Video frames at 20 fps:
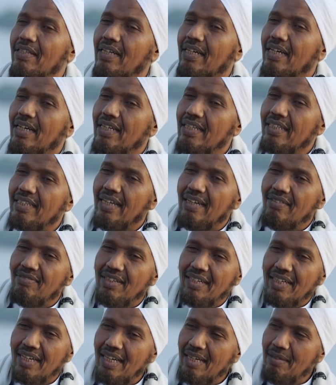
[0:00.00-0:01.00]
ذكر الله
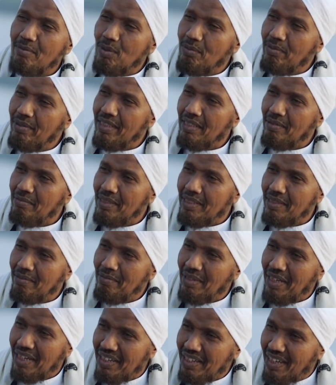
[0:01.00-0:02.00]
فانقلبوا بنعمة
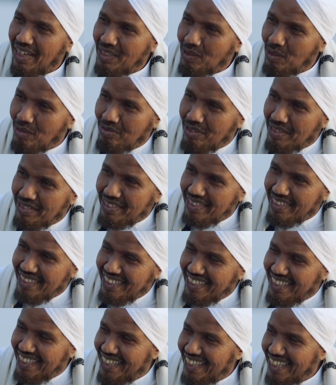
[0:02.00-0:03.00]
من الله وفضل
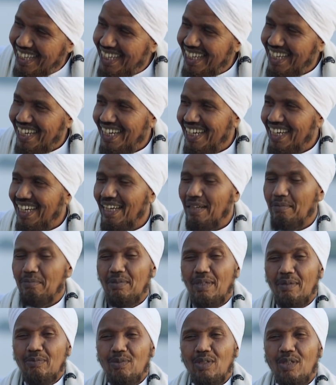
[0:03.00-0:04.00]

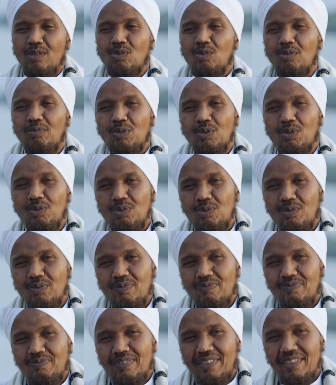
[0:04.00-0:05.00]
لم يمسسهم سوء
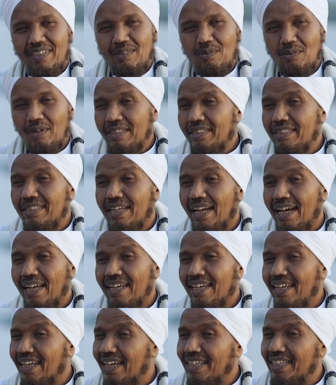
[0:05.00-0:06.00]
وإن شاء
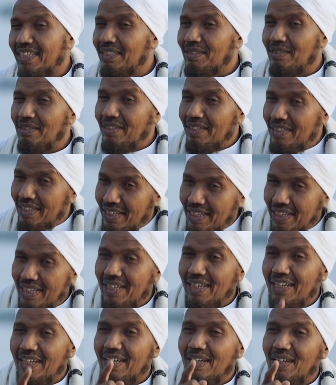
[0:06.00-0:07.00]
الله يت...
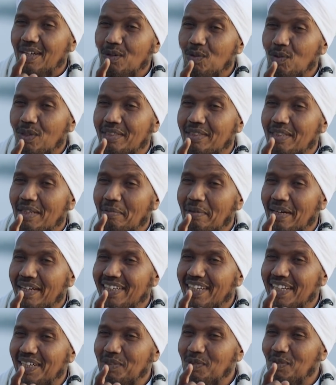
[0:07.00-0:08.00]

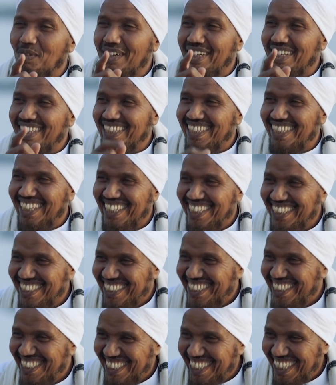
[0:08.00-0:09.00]
واتبعنا رضوان الله
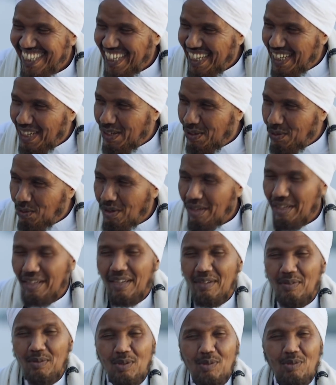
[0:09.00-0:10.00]

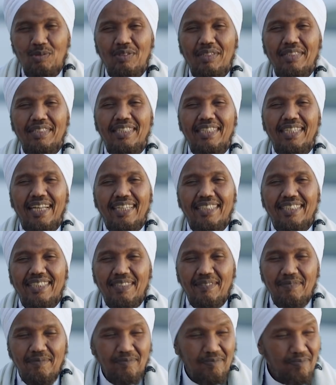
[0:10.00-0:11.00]
والله ذو فضل عظيم